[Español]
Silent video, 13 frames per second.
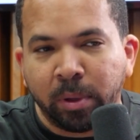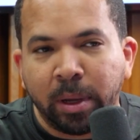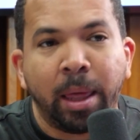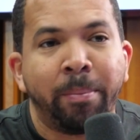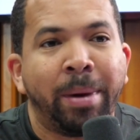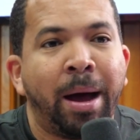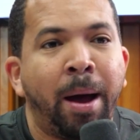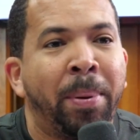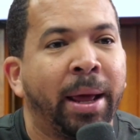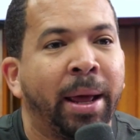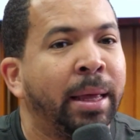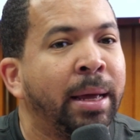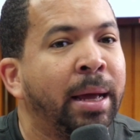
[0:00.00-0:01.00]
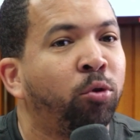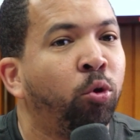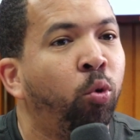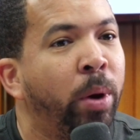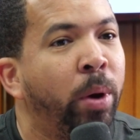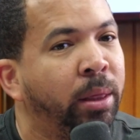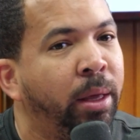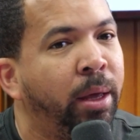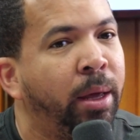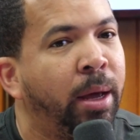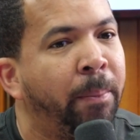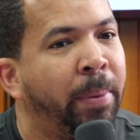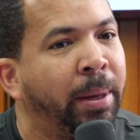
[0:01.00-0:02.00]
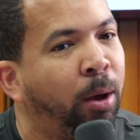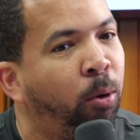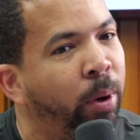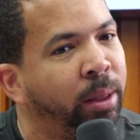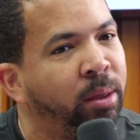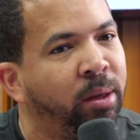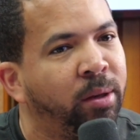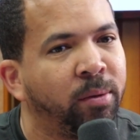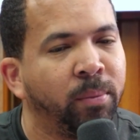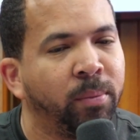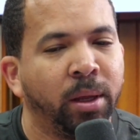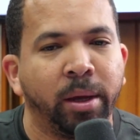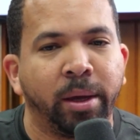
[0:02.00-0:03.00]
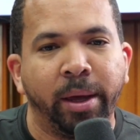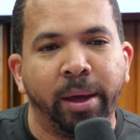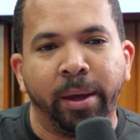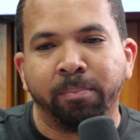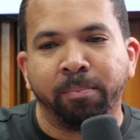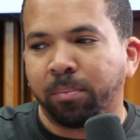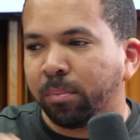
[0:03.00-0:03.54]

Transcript: Y además, para que tengas un buen día, vete a Wendy's. Eh, que...